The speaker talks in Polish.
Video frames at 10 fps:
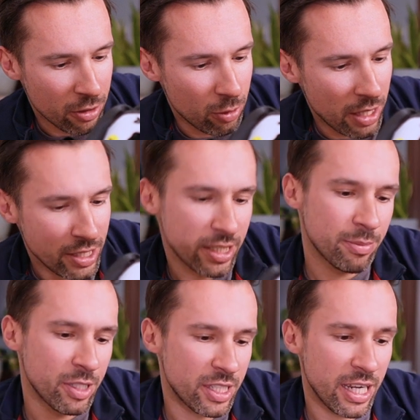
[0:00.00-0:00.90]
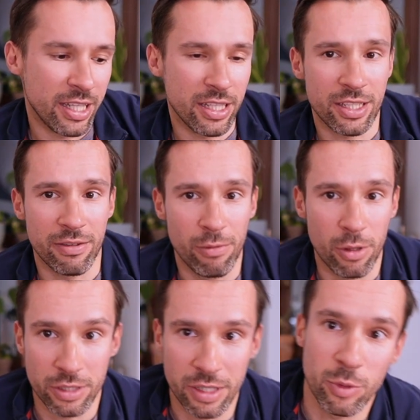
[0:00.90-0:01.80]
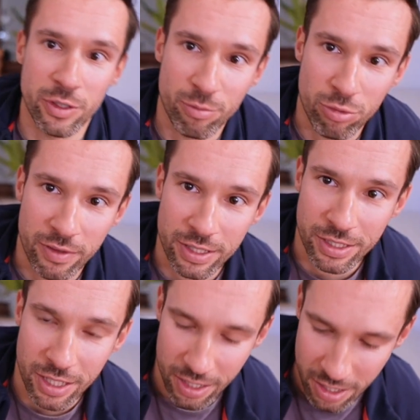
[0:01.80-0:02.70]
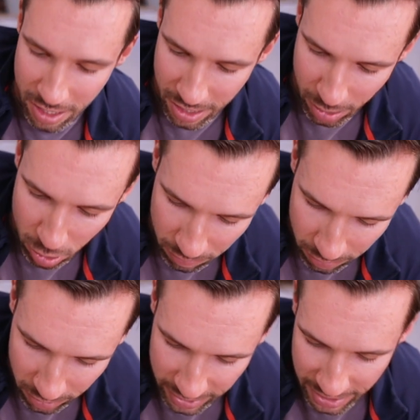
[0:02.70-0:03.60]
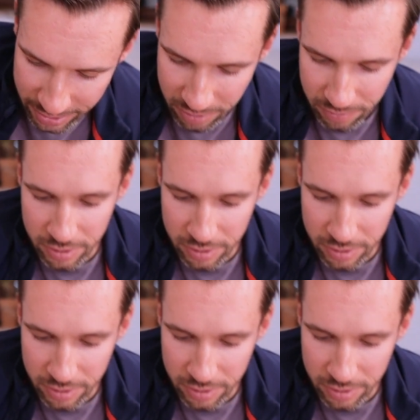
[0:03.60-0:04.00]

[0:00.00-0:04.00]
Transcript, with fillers: która gdzieś tam się czai na nasze włosy i może może wpływać na komfort jazdy.